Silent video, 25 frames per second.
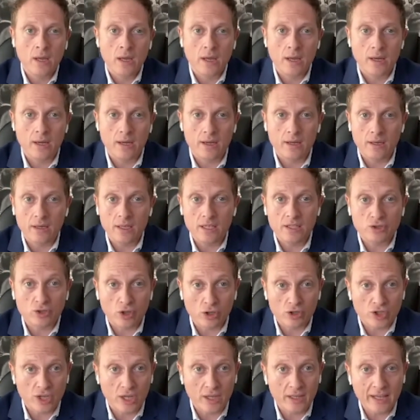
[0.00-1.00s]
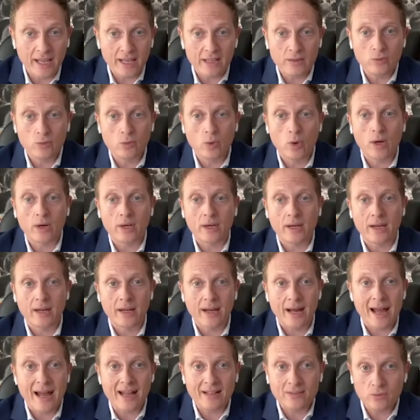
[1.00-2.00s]
Eh, I social
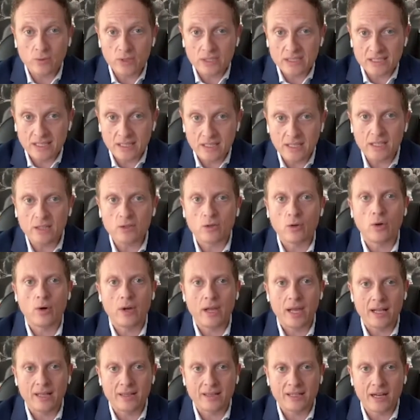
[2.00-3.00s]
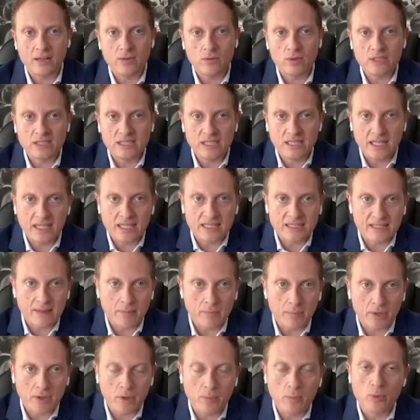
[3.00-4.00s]
network hanno inserito e andranno a inserire
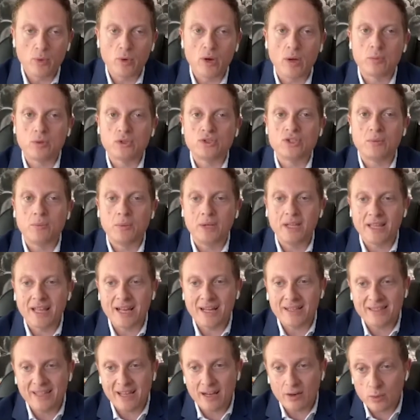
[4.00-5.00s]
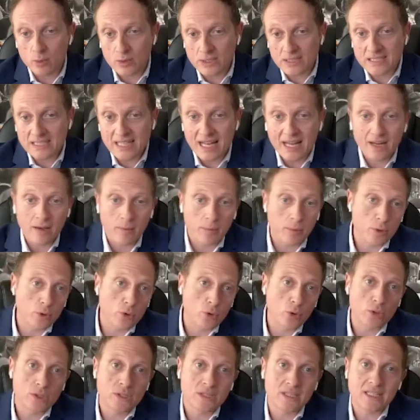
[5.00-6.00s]
sempre di più la possibilità di acquistare
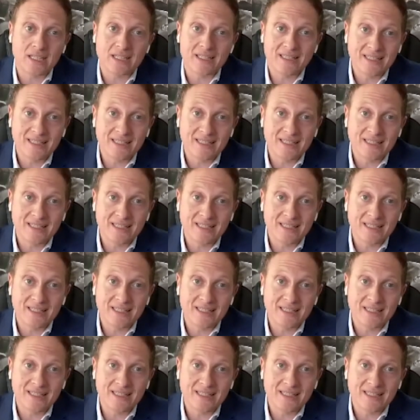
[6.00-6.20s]
prodotti